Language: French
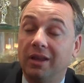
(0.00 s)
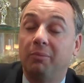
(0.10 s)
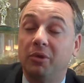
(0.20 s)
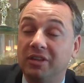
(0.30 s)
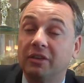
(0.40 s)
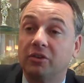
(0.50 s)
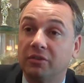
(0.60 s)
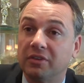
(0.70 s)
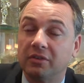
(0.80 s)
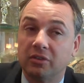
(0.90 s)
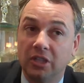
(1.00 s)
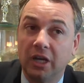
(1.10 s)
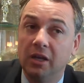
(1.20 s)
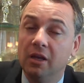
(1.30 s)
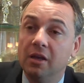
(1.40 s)
euh, la politique étrangère française en
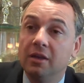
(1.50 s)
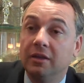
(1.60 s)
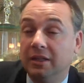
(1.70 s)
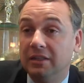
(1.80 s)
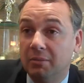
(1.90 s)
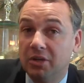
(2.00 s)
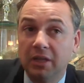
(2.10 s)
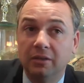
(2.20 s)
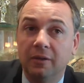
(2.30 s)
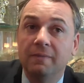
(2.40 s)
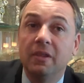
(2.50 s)
général, il est abject.